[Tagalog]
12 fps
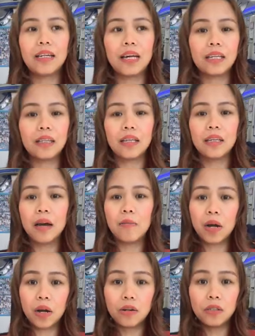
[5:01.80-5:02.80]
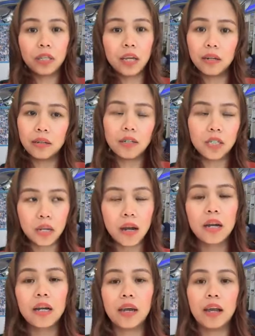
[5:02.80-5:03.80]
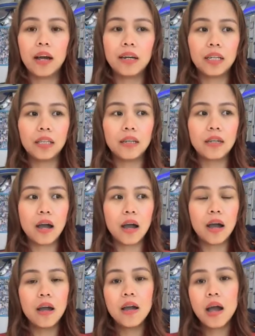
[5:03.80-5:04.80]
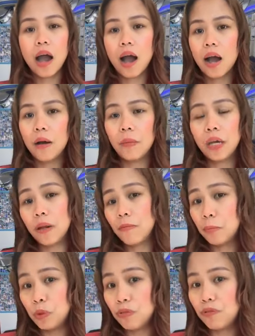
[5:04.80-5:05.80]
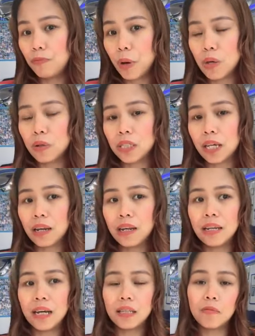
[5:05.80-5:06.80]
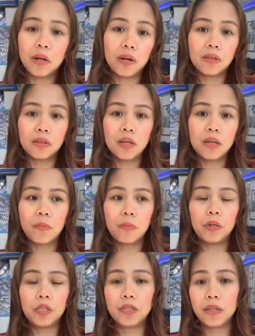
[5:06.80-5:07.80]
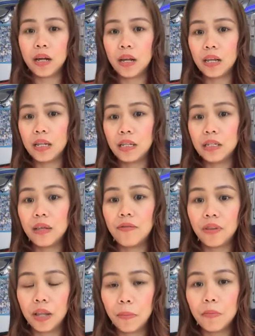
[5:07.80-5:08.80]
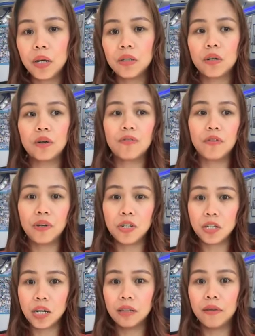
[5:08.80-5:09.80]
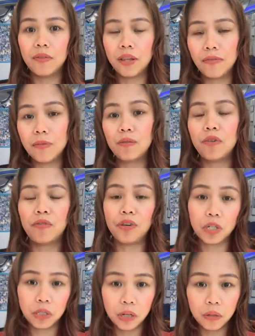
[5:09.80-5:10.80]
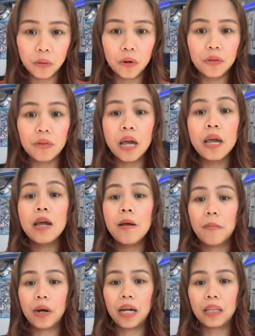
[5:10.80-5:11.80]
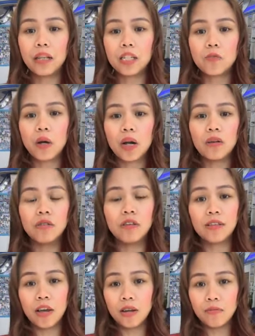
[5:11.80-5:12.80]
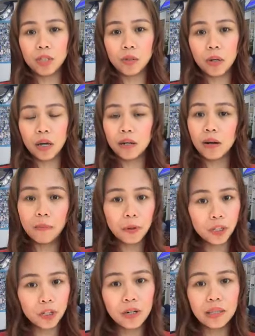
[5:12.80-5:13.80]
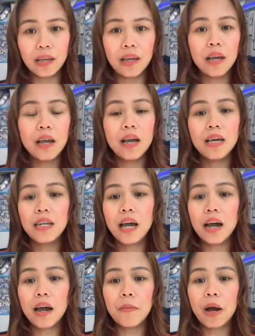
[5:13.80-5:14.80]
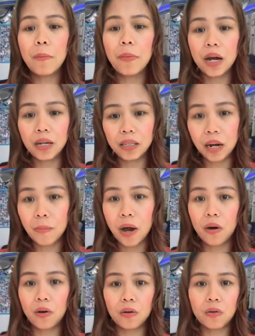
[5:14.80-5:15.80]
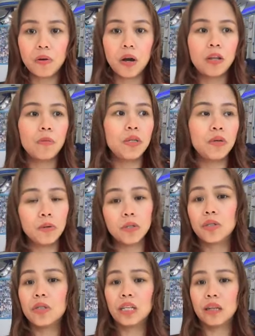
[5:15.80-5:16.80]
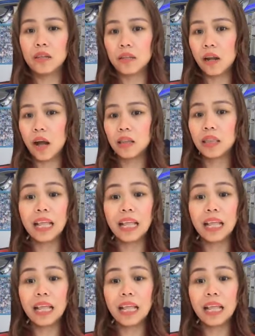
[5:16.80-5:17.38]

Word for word: talaga natin na magkaroon tayo ng desire, kailangan natin na um, i-improve pa yung sarili natin, magkaroon tayo ng personal development or professional development, professional growth, para at least magkaroon din tayo ng mas magandang opportunity na makapagtrabaho kung ano man yung gusto nating